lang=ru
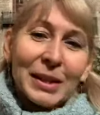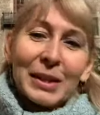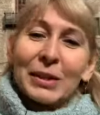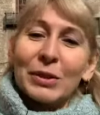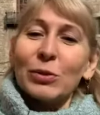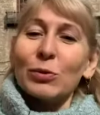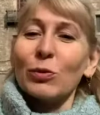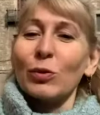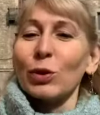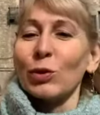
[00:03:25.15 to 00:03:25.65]

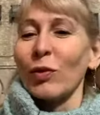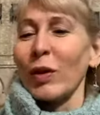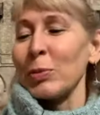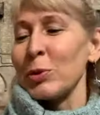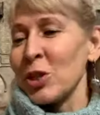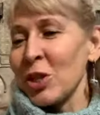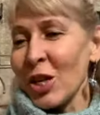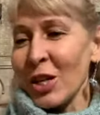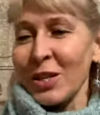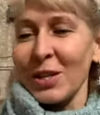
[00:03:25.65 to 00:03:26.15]
ну вот
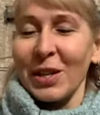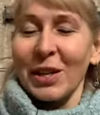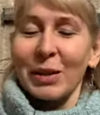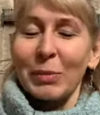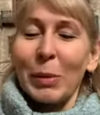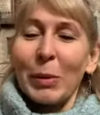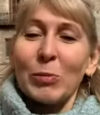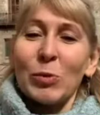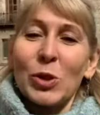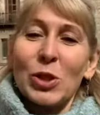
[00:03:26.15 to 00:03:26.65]
вообще никак
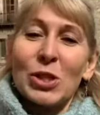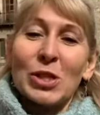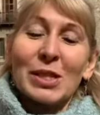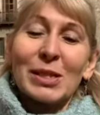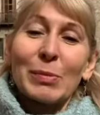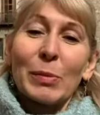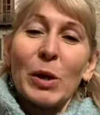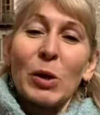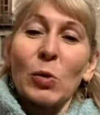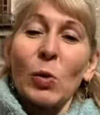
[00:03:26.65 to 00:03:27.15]
помочь не
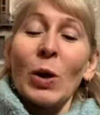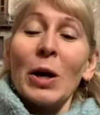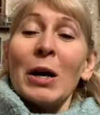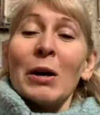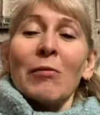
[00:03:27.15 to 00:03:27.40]
смогу.